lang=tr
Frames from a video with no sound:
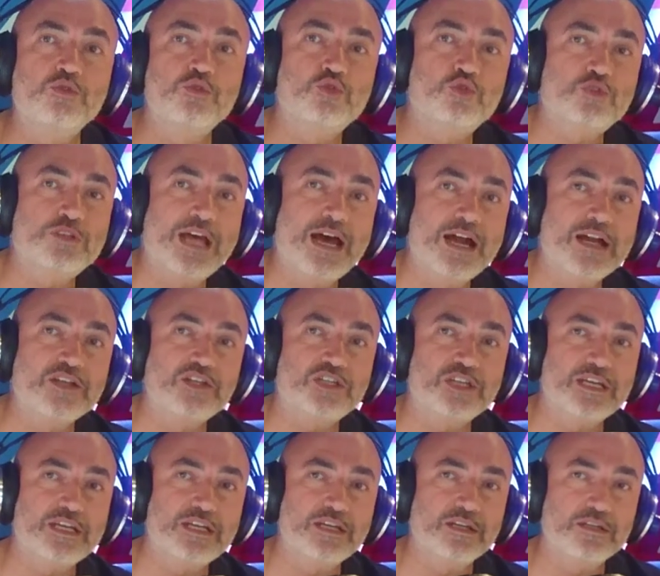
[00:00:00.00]

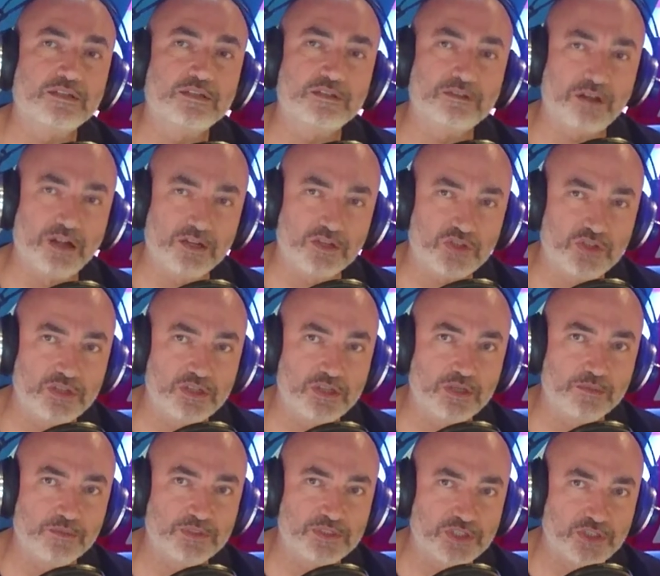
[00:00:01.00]
yüzlerce
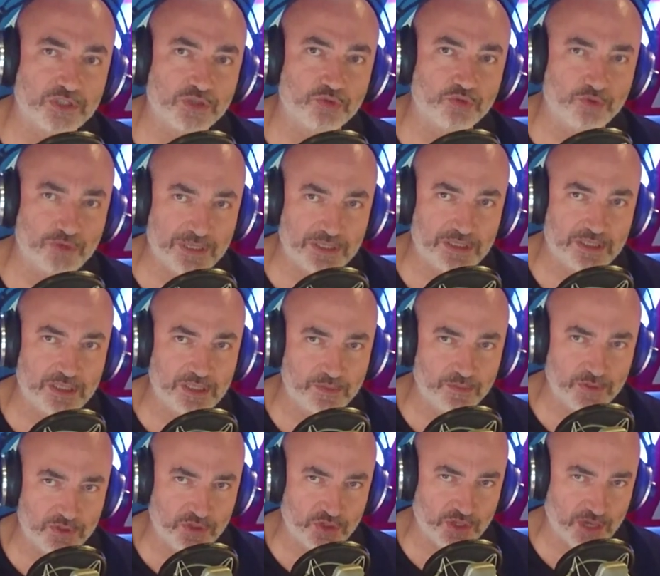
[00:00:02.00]
kralcılarımız için
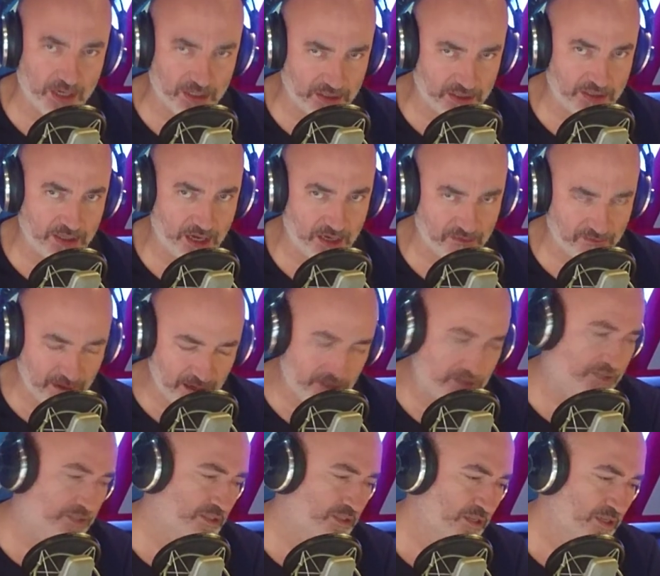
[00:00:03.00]
ürettiğimiz şarkılar
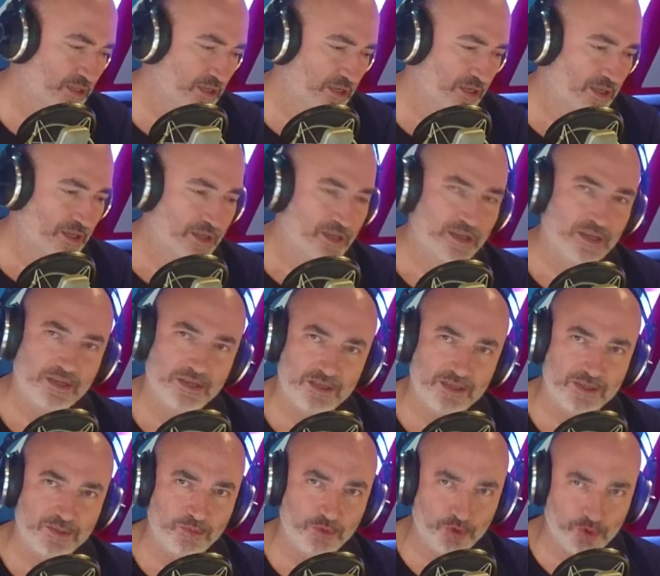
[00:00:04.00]
var.
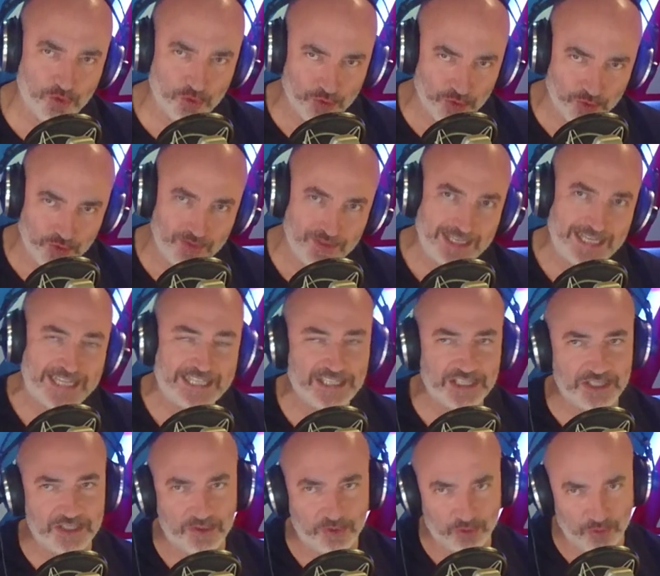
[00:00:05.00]
Ee, bugün
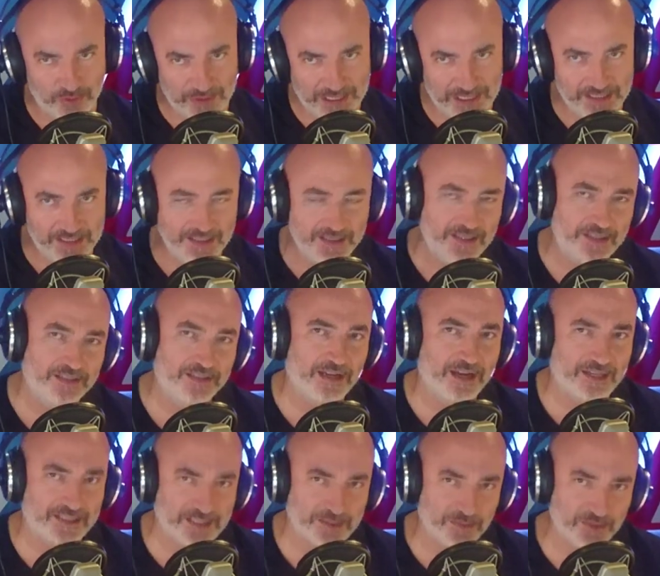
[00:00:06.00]
ilk günleri
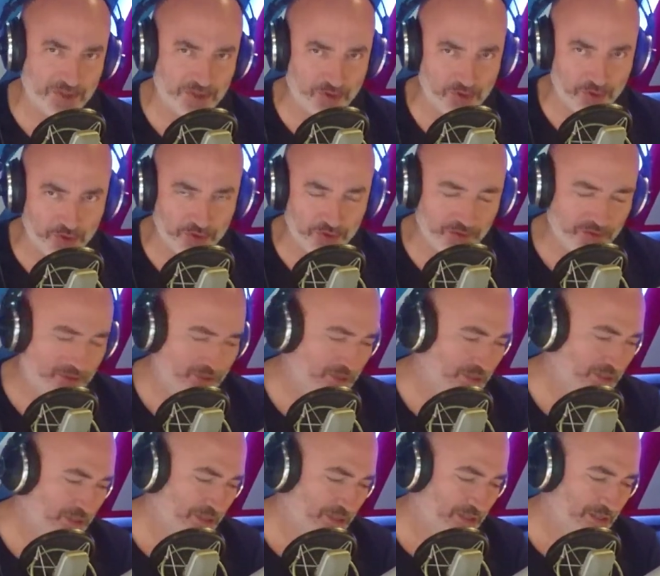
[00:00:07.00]
Taksim Trio'nun.
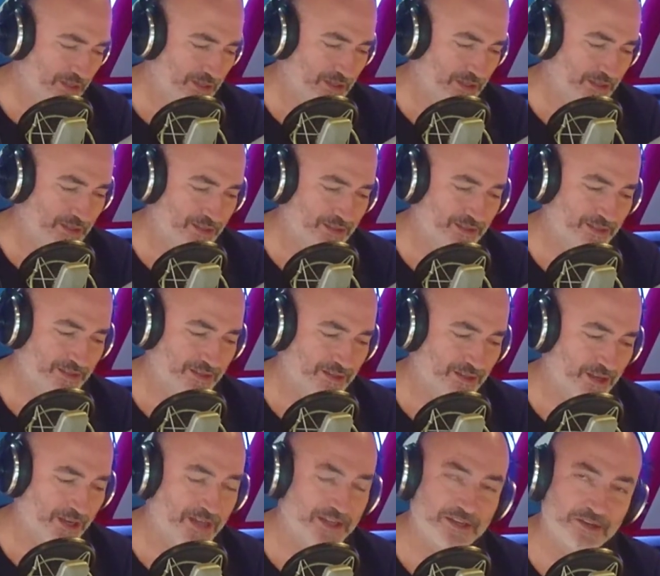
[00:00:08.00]
Hayırlısı olsun ee,
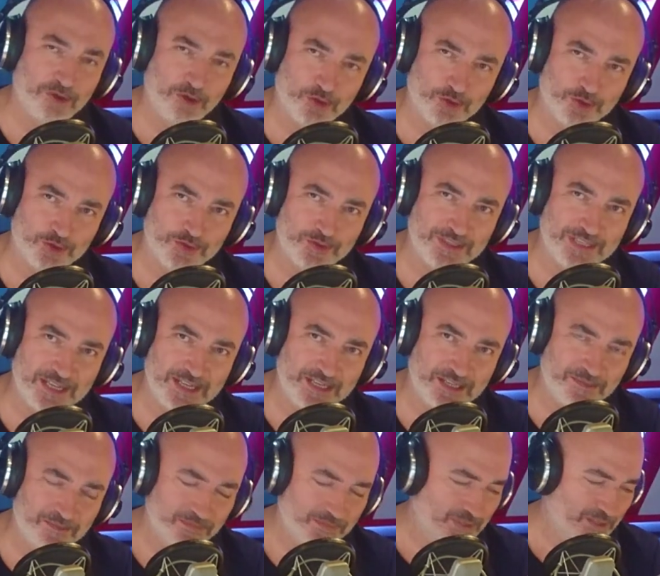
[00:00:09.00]
diyelim. Hayırlı yani. olsun
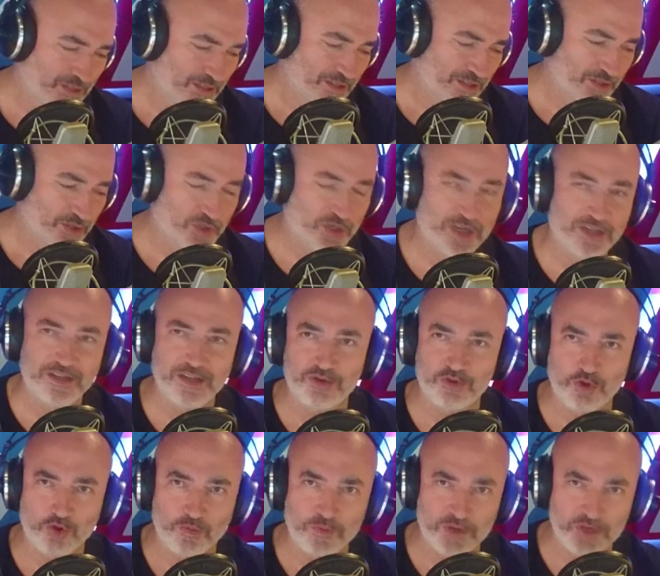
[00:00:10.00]
diyelim. Aynen. İnşallah
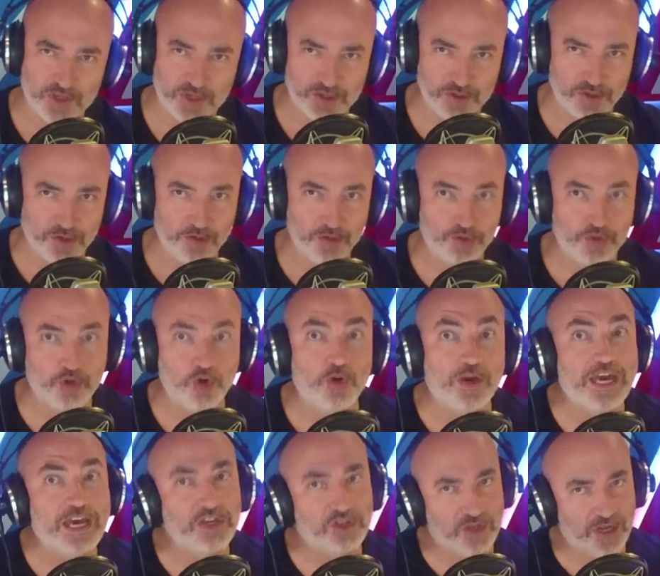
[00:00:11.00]
çok başarılı olur.
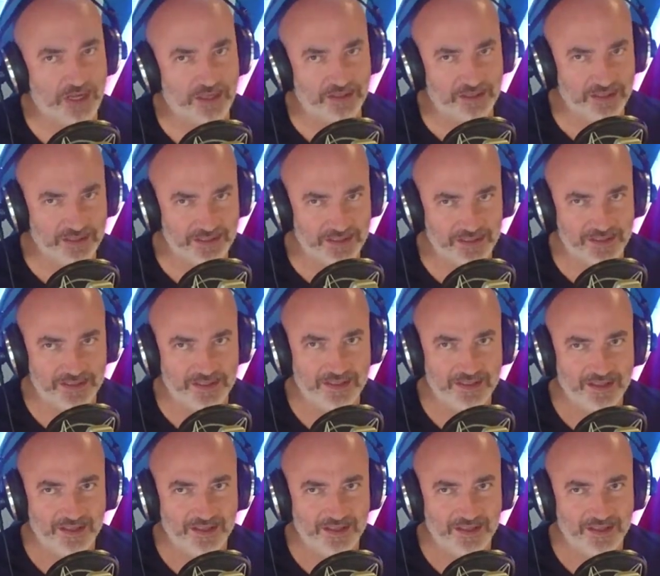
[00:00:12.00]
Çok heyecanlıyız.